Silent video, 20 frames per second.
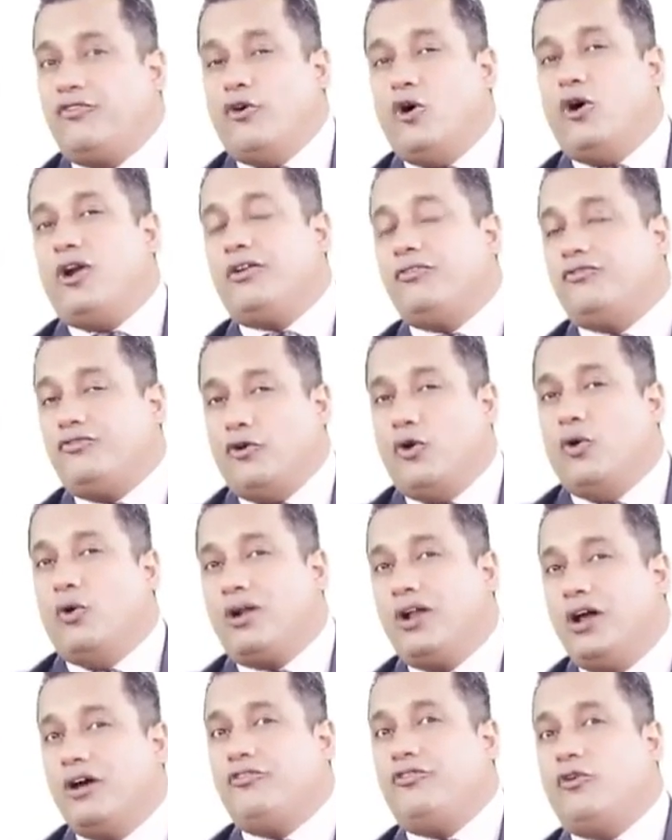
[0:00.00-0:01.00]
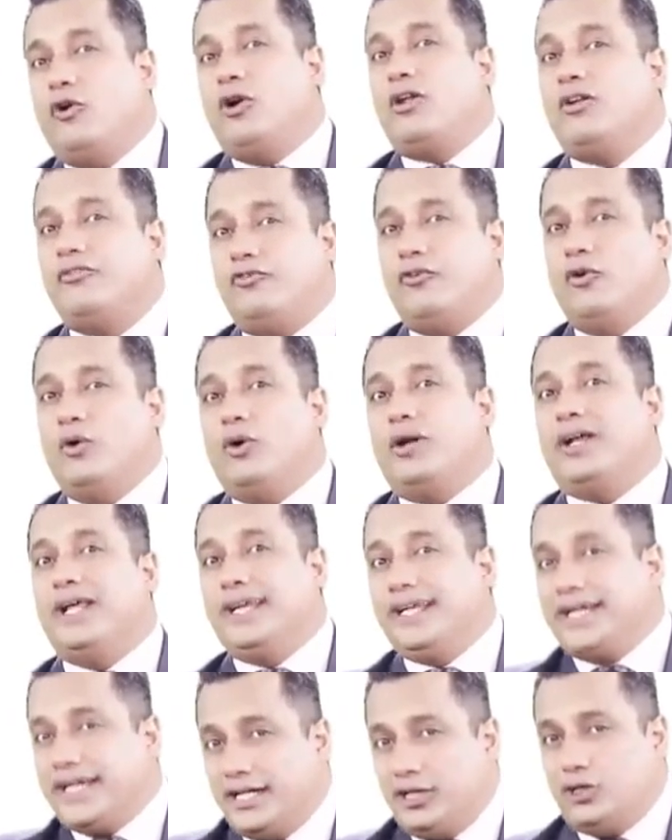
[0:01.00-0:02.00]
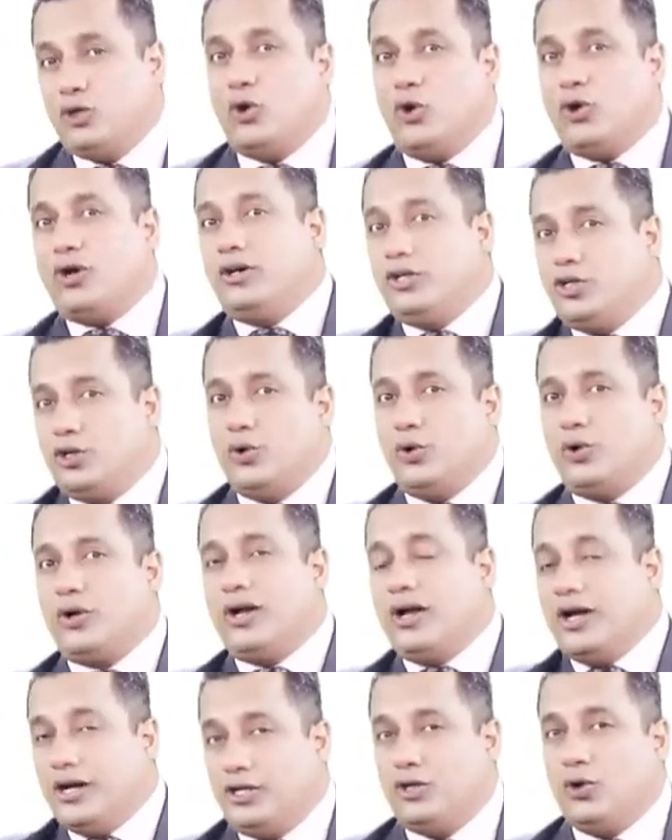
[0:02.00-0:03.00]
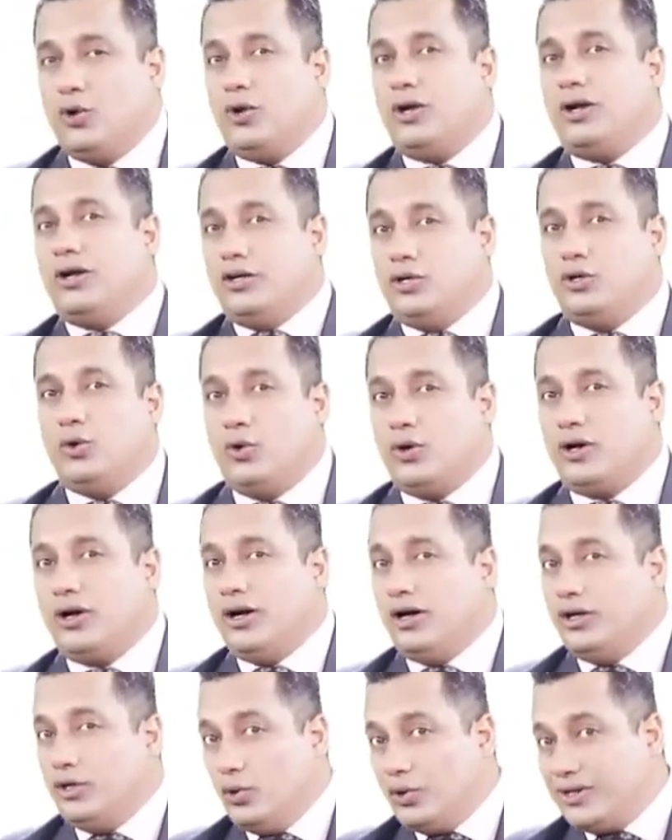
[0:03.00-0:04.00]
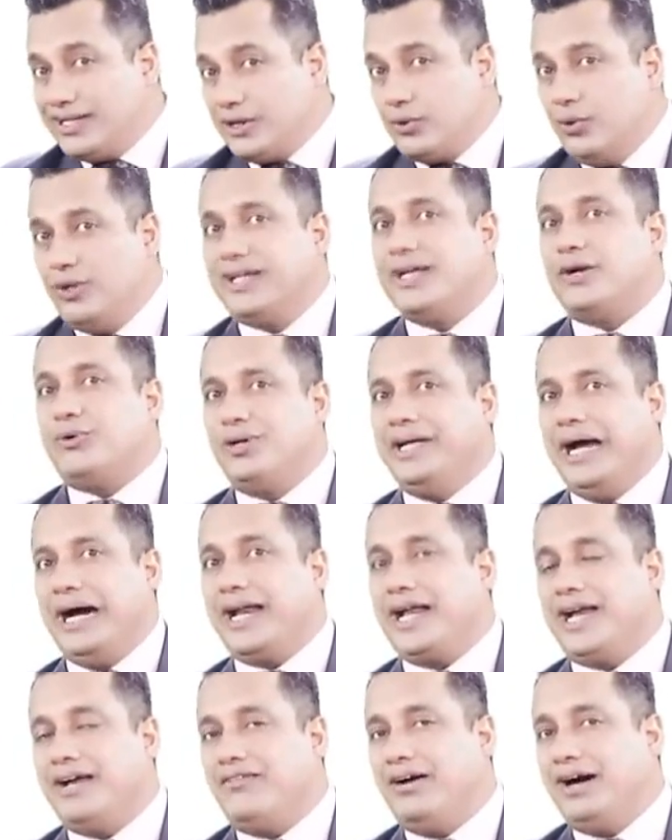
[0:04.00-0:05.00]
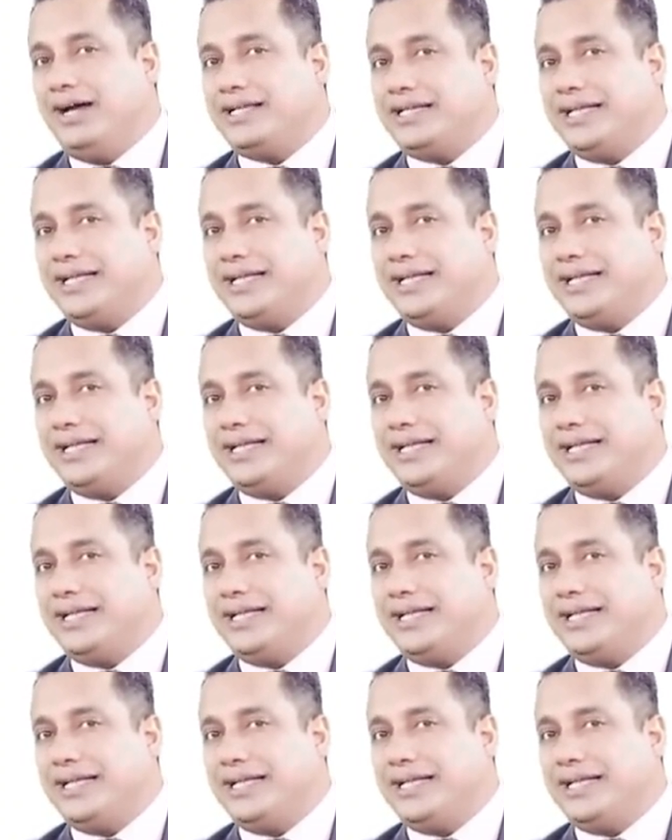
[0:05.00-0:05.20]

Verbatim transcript: फोर फोर फोर फोर यानी कि डोर डोर डोर डोर डोर से खुल के कोई आ रहा है वहां